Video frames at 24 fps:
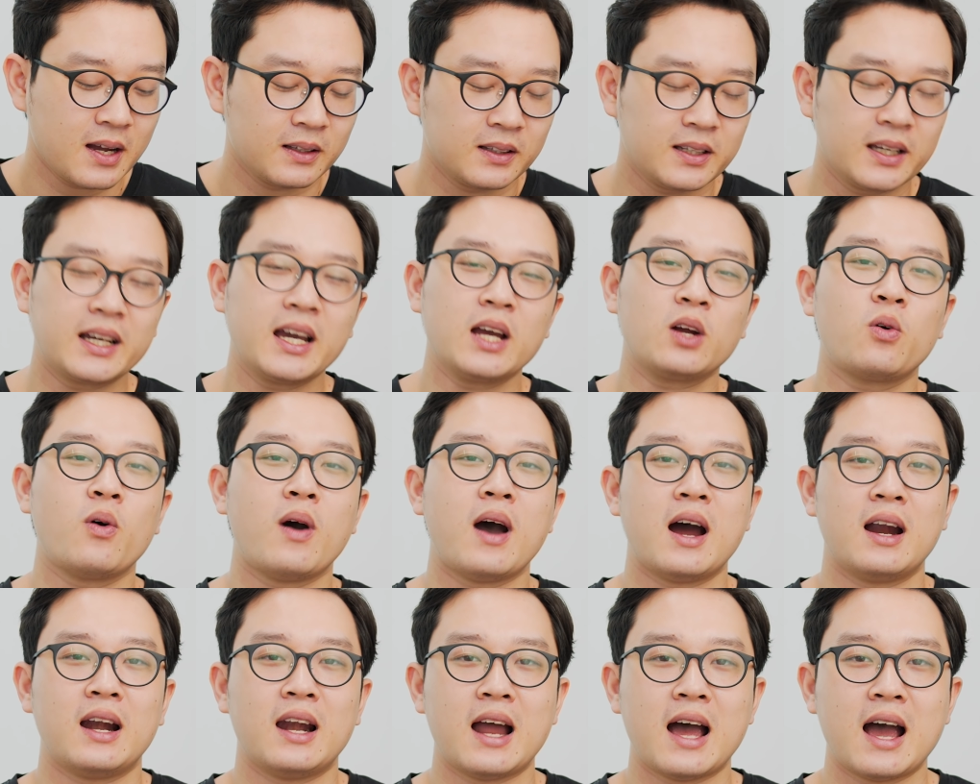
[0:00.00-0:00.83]
thì kết
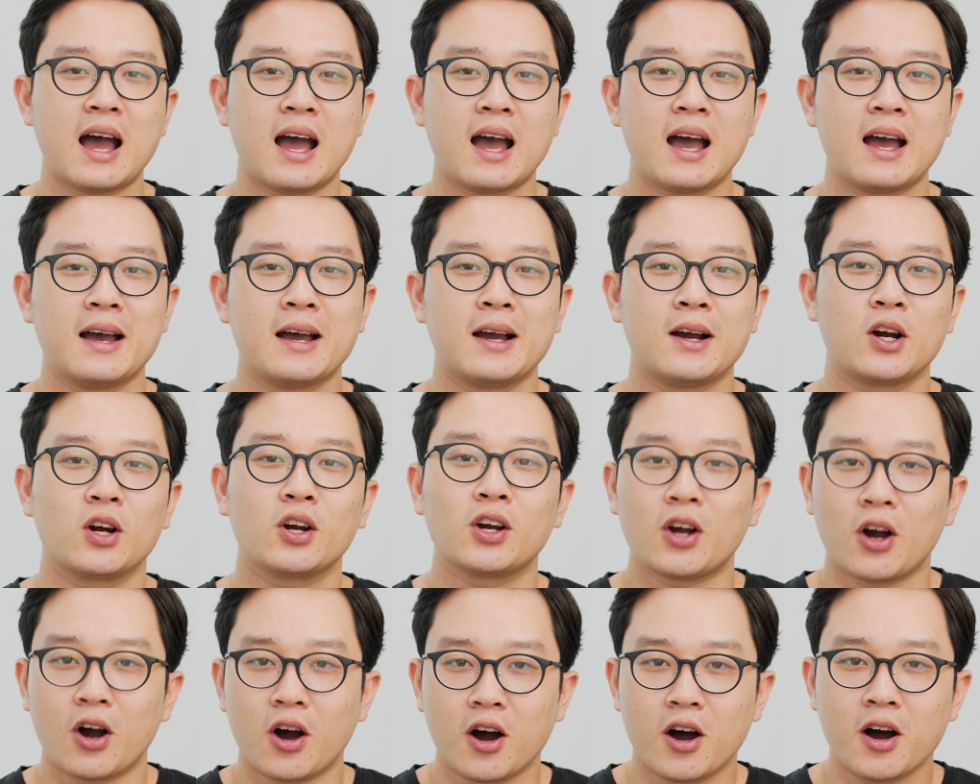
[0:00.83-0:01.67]
quả là
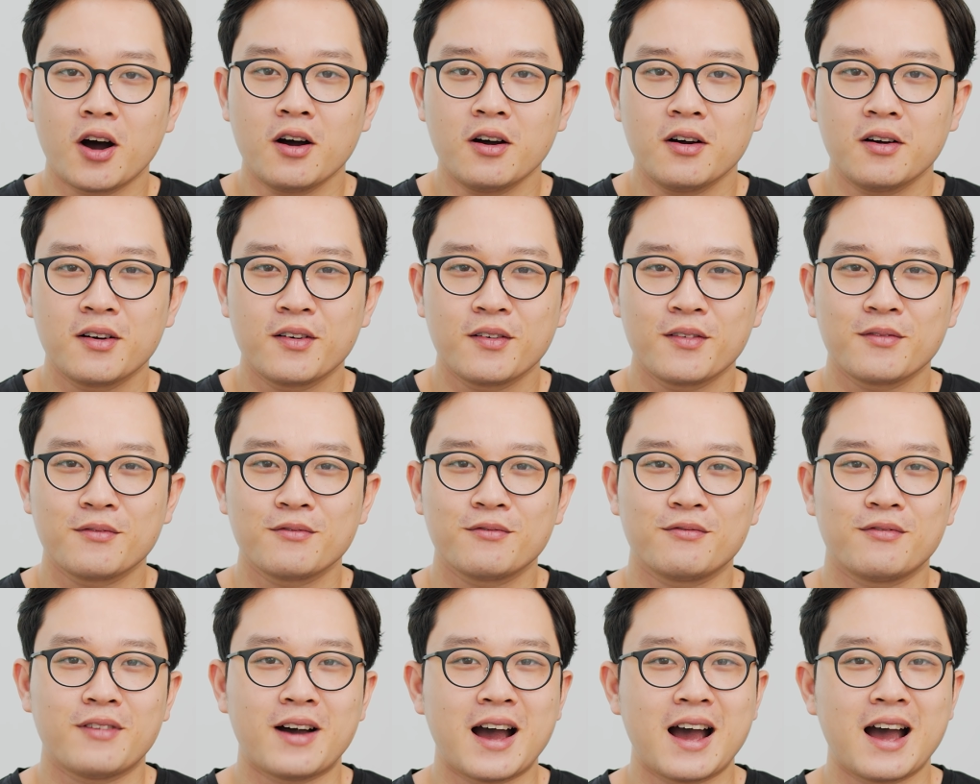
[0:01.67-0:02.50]
có
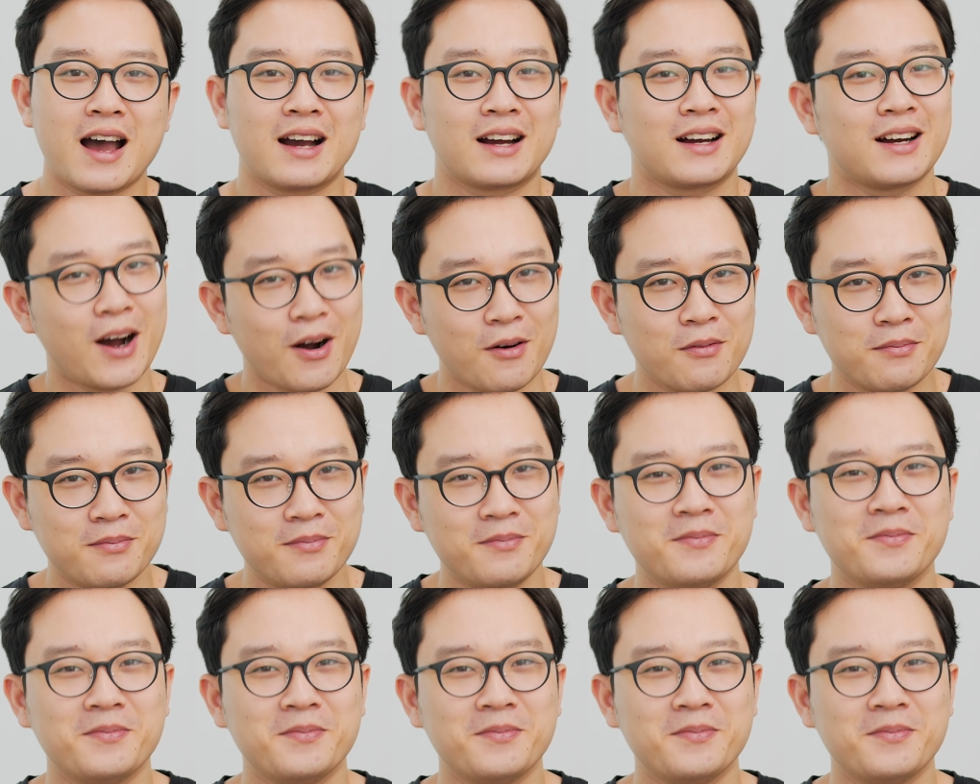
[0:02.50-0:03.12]
và không